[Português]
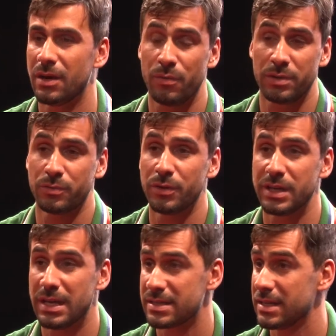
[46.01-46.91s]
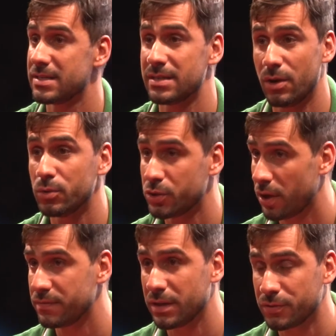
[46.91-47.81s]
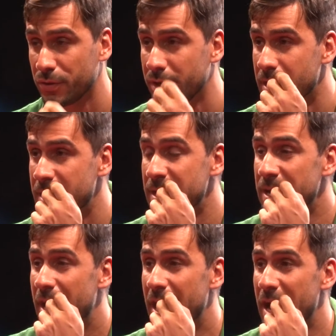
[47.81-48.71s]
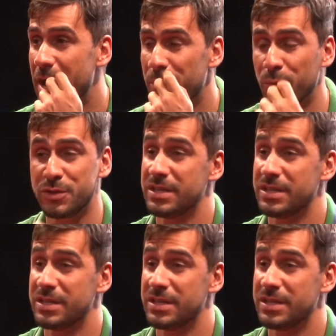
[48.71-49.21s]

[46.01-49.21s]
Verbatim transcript: é um ator em ascensão, um jovem ator, é muito